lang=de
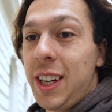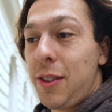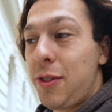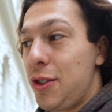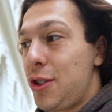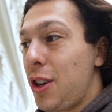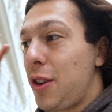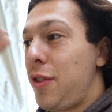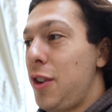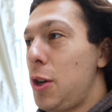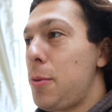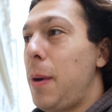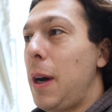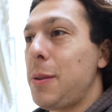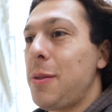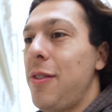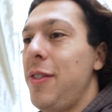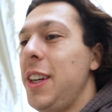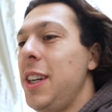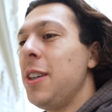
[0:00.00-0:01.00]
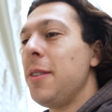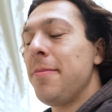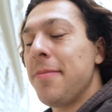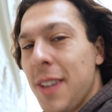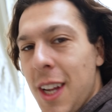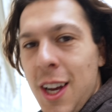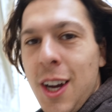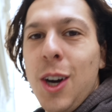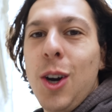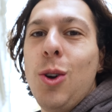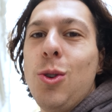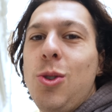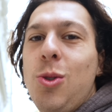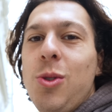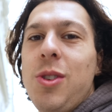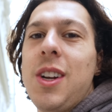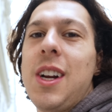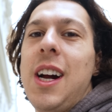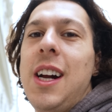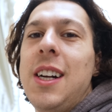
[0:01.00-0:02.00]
Ich wünsche euch viel Spaß beim Video und gute